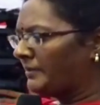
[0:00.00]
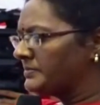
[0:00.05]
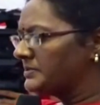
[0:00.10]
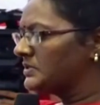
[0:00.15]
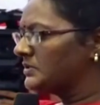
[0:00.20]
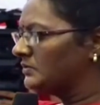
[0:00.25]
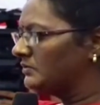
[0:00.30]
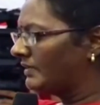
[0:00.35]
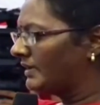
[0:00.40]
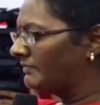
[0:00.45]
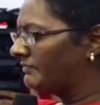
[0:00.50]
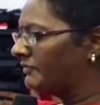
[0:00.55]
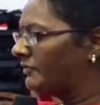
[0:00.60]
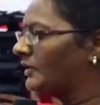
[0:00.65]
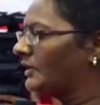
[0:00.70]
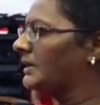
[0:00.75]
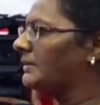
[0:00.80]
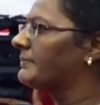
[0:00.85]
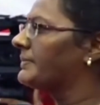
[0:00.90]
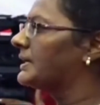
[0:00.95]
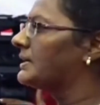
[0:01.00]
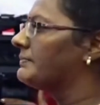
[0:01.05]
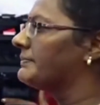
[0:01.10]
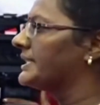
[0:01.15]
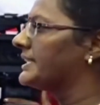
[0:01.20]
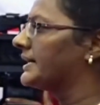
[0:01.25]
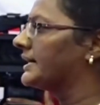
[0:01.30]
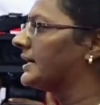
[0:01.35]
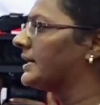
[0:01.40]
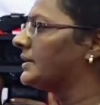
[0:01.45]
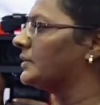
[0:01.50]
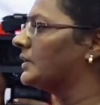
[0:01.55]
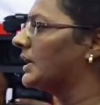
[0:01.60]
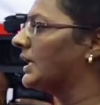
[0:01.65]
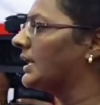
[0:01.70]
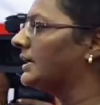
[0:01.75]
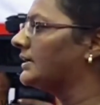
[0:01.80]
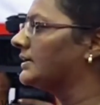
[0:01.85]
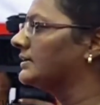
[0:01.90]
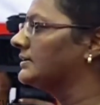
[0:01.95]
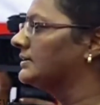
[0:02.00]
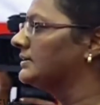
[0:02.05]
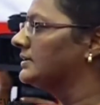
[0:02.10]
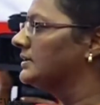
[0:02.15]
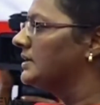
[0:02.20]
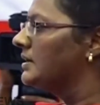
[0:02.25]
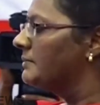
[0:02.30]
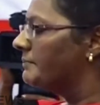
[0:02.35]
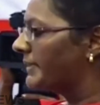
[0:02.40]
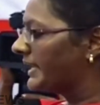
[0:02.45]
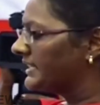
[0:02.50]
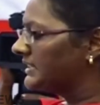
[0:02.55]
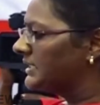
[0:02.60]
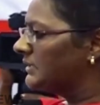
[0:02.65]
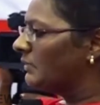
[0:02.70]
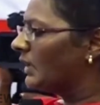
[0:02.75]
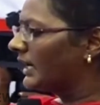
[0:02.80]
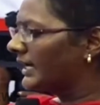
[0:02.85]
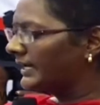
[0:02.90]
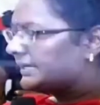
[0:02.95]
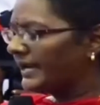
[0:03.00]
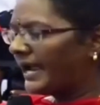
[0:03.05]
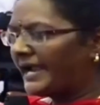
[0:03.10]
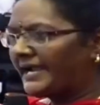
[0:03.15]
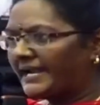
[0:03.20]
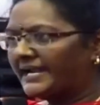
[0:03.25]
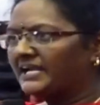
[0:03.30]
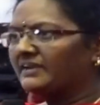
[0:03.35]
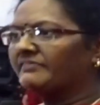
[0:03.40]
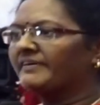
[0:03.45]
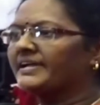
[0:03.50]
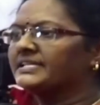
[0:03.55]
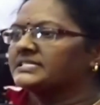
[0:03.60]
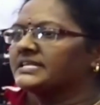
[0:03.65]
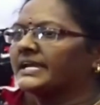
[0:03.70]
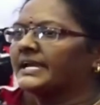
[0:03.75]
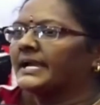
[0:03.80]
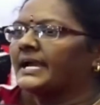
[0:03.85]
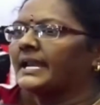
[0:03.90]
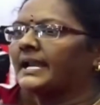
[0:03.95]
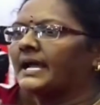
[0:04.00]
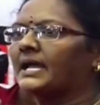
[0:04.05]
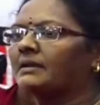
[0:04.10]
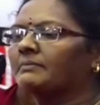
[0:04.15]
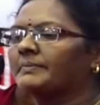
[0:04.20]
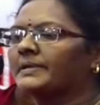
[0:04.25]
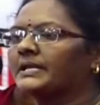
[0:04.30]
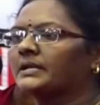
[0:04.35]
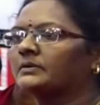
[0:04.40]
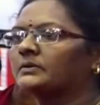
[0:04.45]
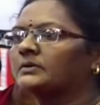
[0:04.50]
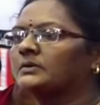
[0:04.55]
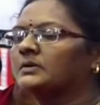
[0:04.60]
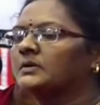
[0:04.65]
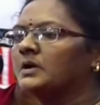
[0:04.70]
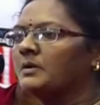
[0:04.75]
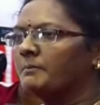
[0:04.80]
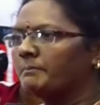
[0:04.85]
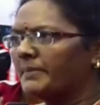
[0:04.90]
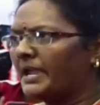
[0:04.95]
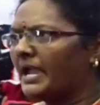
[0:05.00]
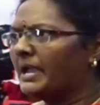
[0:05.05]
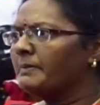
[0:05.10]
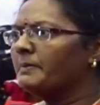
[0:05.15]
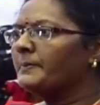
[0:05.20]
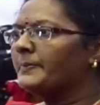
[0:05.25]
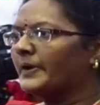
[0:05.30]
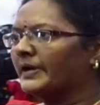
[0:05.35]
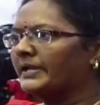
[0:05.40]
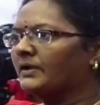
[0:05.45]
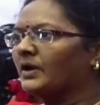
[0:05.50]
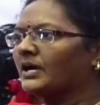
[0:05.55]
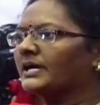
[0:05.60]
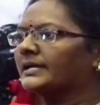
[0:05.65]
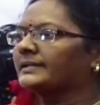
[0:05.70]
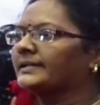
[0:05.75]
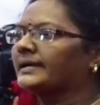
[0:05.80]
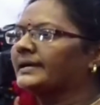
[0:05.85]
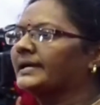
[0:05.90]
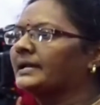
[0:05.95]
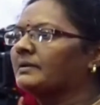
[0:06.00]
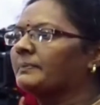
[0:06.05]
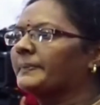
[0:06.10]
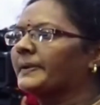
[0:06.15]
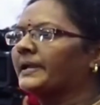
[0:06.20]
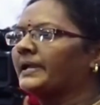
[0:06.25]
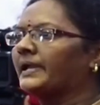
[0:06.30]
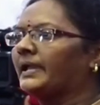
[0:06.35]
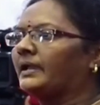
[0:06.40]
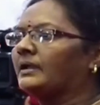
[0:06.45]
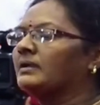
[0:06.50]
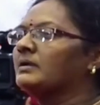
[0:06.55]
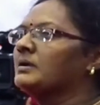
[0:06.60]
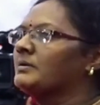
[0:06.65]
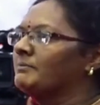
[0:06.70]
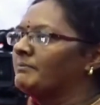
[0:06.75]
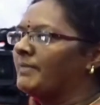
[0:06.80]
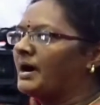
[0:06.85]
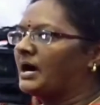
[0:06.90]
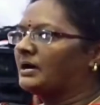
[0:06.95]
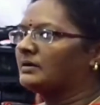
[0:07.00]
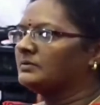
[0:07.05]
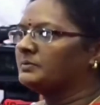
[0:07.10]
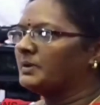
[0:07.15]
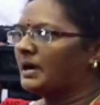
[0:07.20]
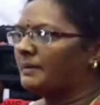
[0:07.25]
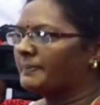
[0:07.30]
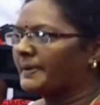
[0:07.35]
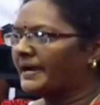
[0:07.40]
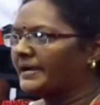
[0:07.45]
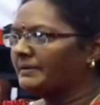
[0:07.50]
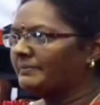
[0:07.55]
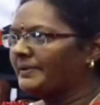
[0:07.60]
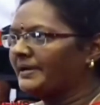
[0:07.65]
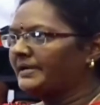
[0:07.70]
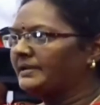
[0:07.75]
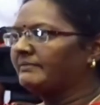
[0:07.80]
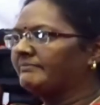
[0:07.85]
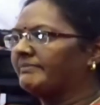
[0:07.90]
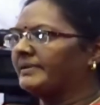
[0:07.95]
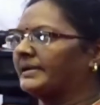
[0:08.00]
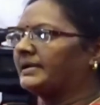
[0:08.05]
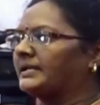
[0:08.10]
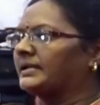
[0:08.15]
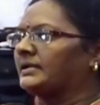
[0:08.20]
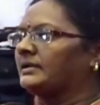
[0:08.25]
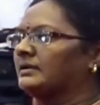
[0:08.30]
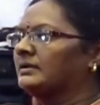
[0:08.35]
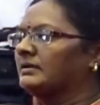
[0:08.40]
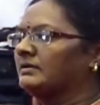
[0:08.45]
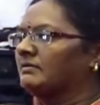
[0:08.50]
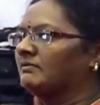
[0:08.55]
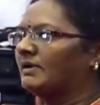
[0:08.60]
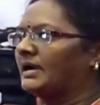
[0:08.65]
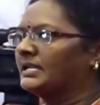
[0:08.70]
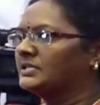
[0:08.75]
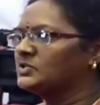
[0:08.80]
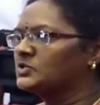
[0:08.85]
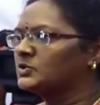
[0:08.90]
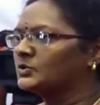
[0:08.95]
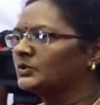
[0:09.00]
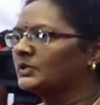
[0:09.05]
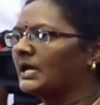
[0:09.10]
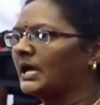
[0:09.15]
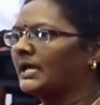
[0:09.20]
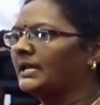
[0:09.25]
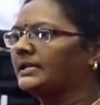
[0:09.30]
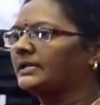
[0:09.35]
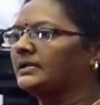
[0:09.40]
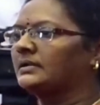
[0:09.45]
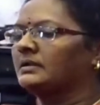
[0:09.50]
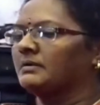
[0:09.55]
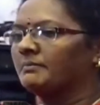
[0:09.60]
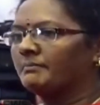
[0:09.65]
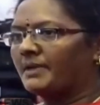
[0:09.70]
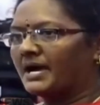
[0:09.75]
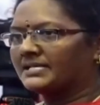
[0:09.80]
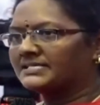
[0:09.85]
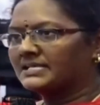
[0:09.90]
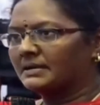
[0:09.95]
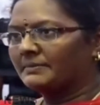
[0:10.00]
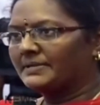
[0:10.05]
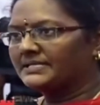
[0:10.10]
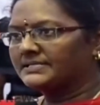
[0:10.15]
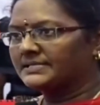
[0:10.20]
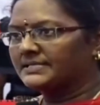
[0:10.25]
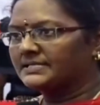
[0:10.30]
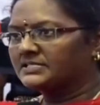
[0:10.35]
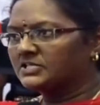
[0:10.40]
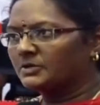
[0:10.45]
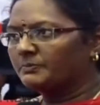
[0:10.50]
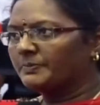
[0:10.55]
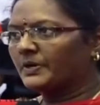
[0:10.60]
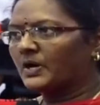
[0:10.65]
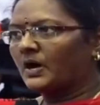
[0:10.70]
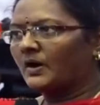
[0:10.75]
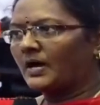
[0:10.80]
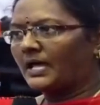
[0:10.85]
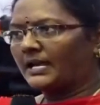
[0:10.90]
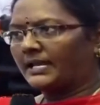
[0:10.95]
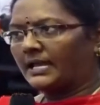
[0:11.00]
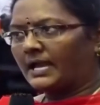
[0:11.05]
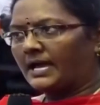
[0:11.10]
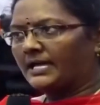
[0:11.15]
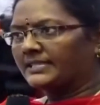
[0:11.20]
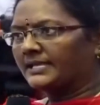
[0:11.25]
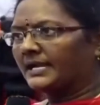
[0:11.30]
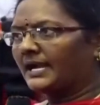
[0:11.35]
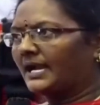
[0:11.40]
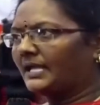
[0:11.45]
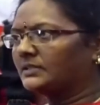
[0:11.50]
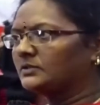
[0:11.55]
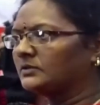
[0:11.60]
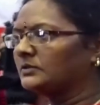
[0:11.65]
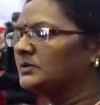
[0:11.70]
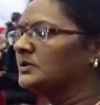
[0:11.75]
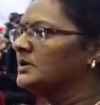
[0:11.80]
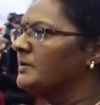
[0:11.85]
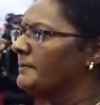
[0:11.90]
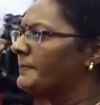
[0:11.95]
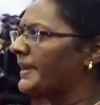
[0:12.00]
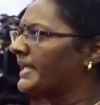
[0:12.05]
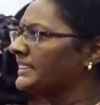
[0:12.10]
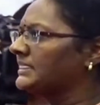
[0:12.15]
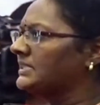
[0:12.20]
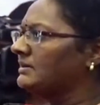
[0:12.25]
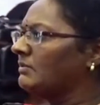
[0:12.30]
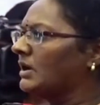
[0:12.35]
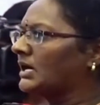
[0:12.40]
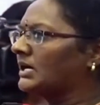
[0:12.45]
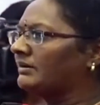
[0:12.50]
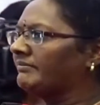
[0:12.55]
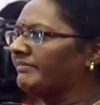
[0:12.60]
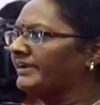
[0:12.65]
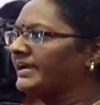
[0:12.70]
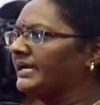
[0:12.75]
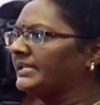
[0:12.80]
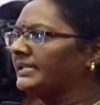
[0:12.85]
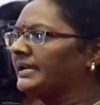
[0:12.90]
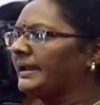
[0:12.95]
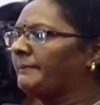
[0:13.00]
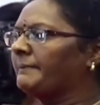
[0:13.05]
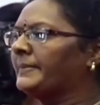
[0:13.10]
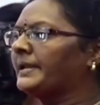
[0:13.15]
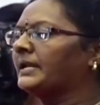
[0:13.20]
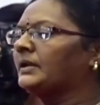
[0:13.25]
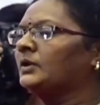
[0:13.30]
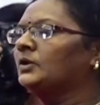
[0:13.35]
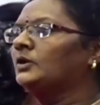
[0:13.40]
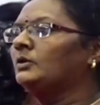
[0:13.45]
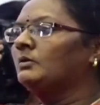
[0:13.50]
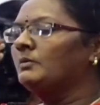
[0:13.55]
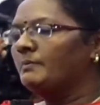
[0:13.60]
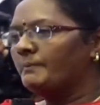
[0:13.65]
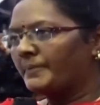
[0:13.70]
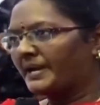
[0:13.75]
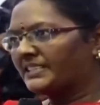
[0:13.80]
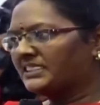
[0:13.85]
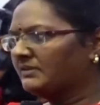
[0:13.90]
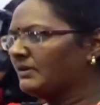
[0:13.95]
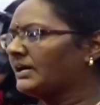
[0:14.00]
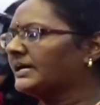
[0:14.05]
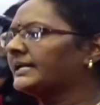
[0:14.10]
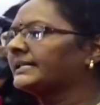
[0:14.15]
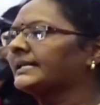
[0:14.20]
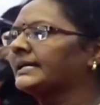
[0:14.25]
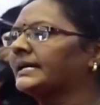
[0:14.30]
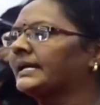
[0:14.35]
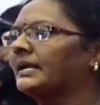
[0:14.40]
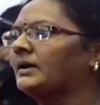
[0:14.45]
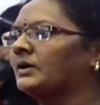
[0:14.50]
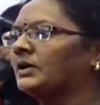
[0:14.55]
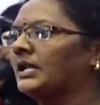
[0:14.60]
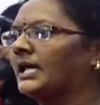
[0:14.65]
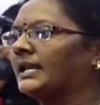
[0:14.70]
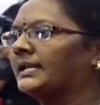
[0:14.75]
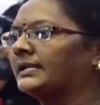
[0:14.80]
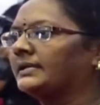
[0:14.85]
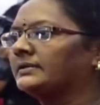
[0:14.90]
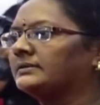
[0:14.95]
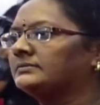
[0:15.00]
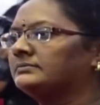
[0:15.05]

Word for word: నేమ్స్ వాళ్ళ ఫోన్ నెంబర్లు మీ దగ్గర ఉండాలి ప్రతి ఒక్కరిని ఐడెంటిఫై చేయగలగాలి మీరు మేము పోయి ఒకరి దగ్గరికి పోయి మాకు అపాయింట్మెంట్ ఇవ్వండి వాళ్ళని చూడాలి మా సమస్య చెప్పుకోవాలి అది కాదు ప్రతి ఒక్క వింగ్ నెంబర్లు ప్రతి ఒక్కరి దగ్గర ఉండాలి